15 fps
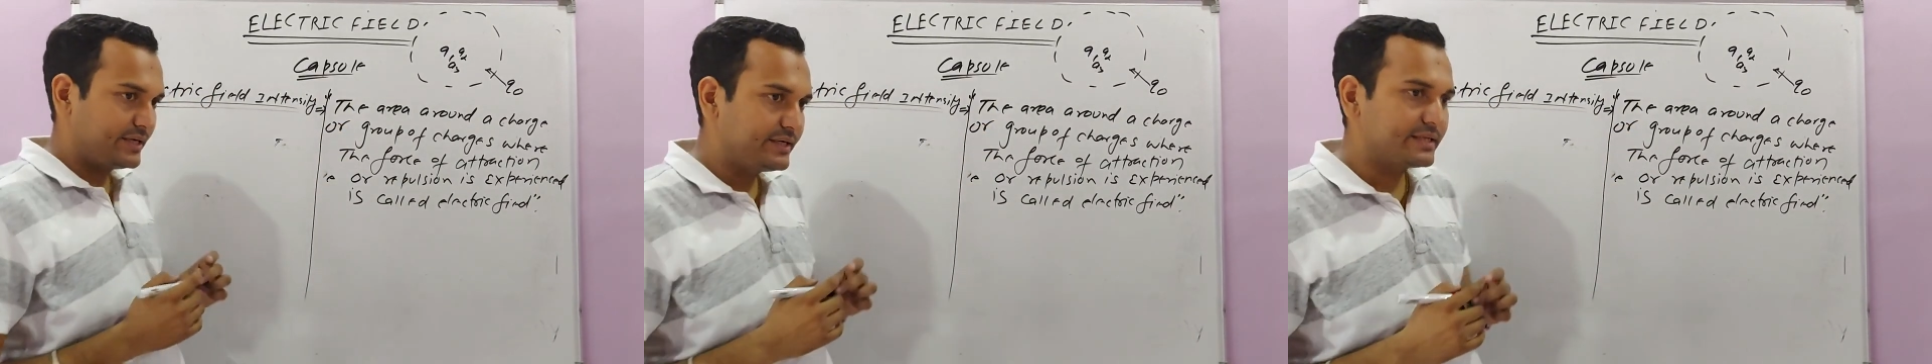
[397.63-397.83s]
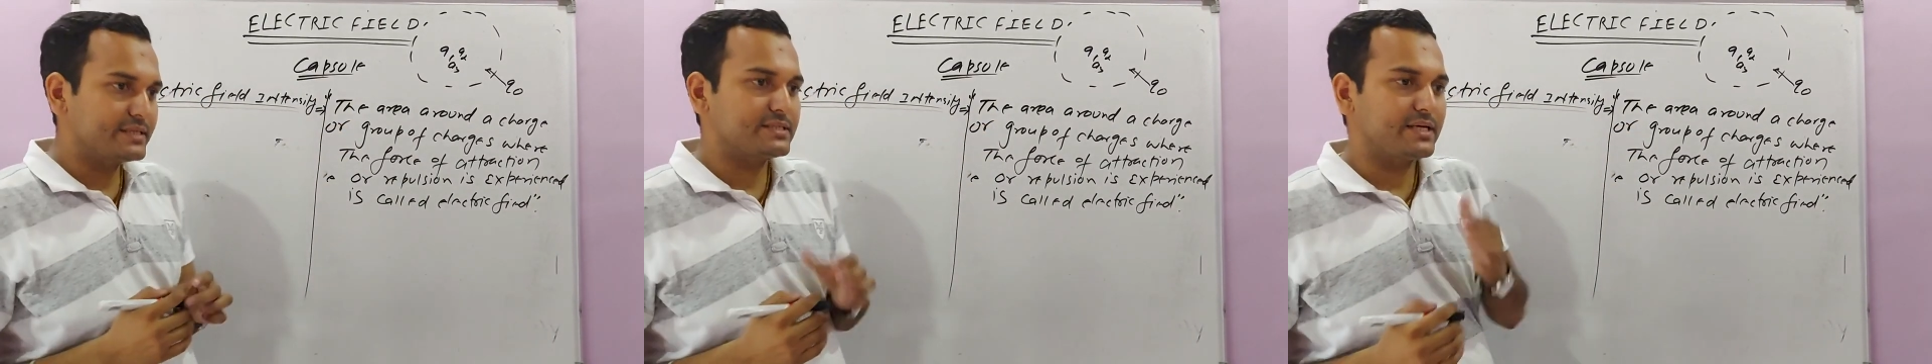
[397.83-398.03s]

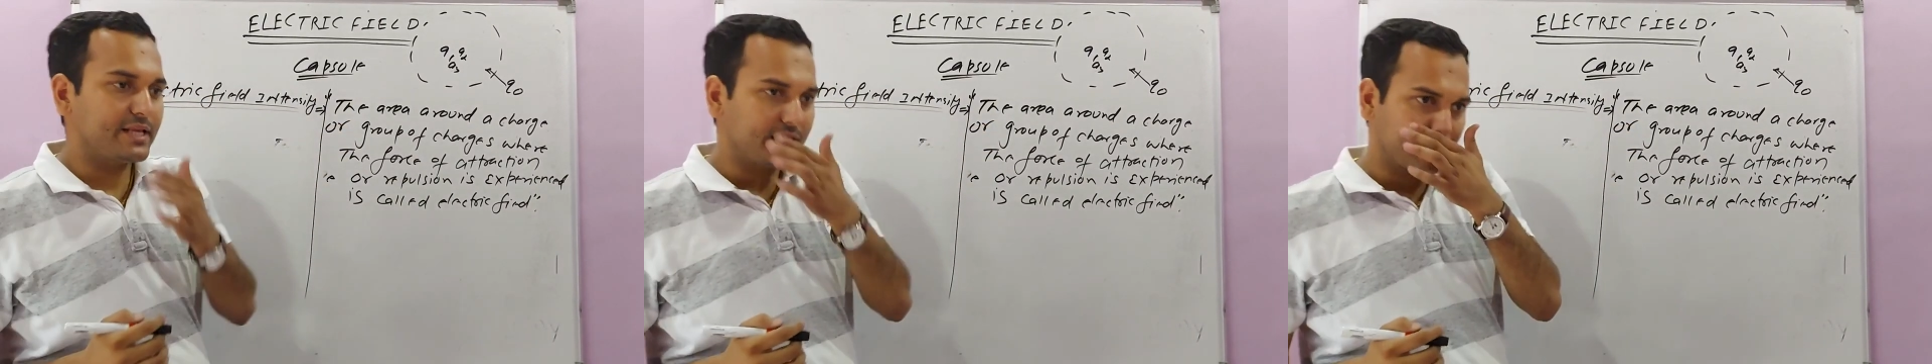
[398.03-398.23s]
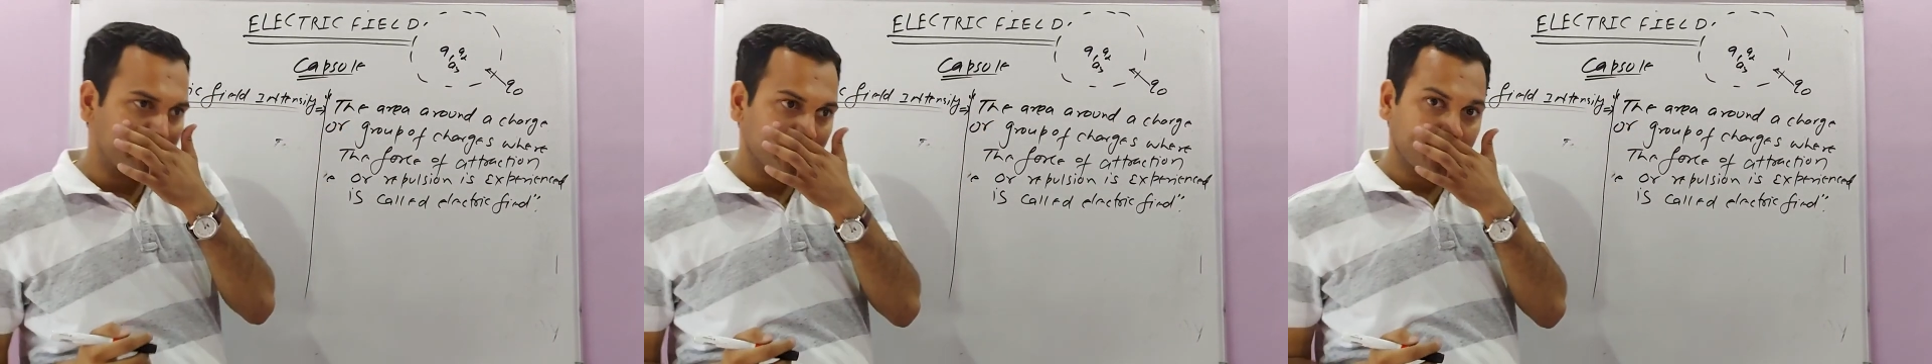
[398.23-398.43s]

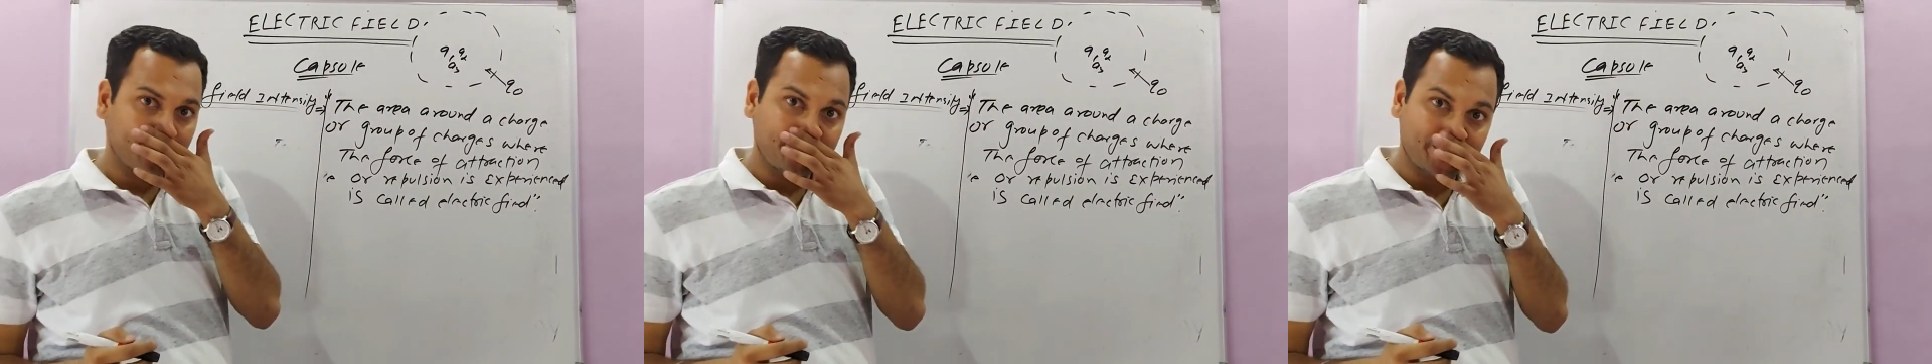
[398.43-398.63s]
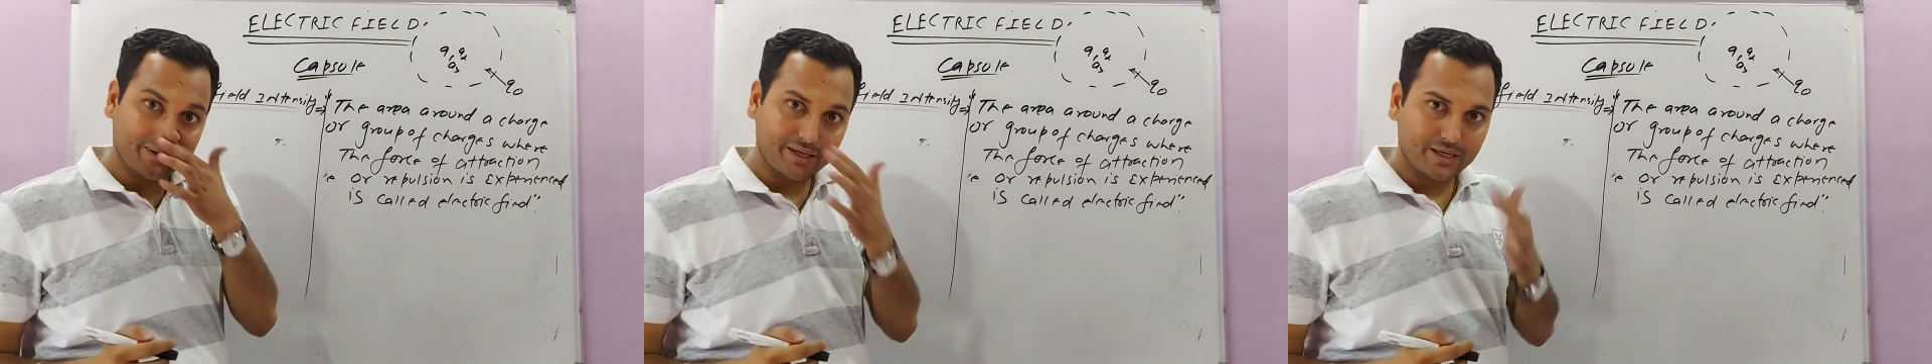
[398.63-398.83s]
इंटेंसिटी का
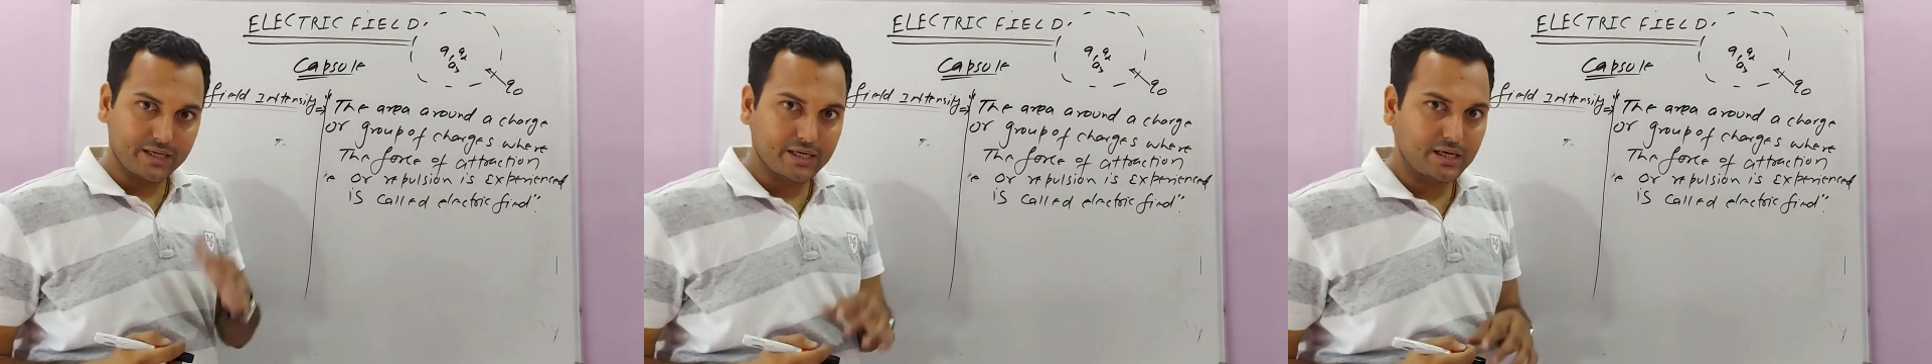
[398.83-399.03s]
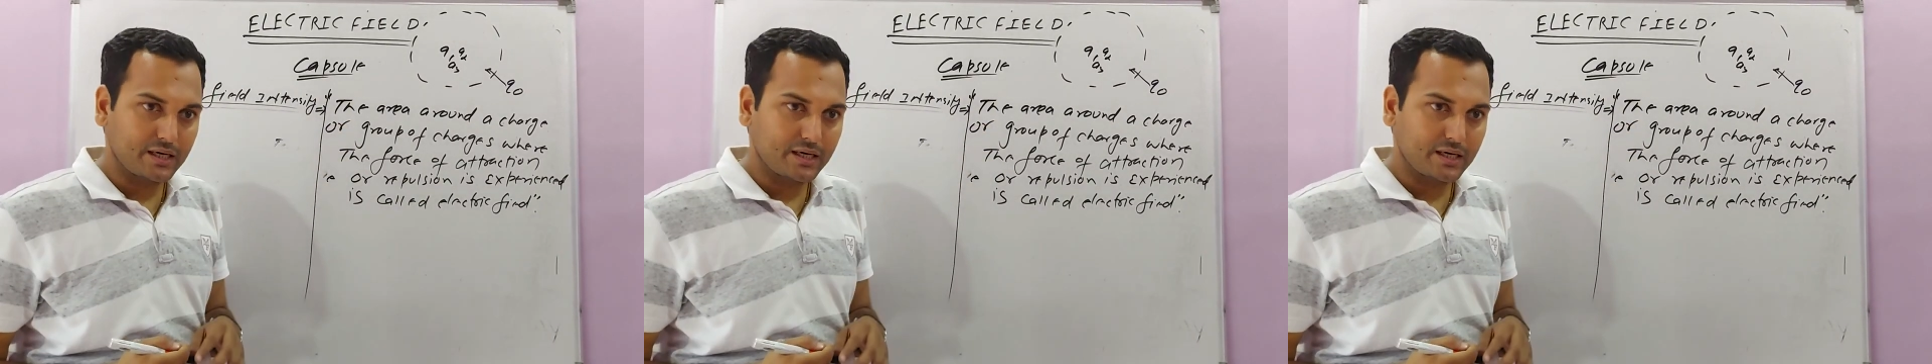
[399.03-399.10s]
मतलब हो गया कि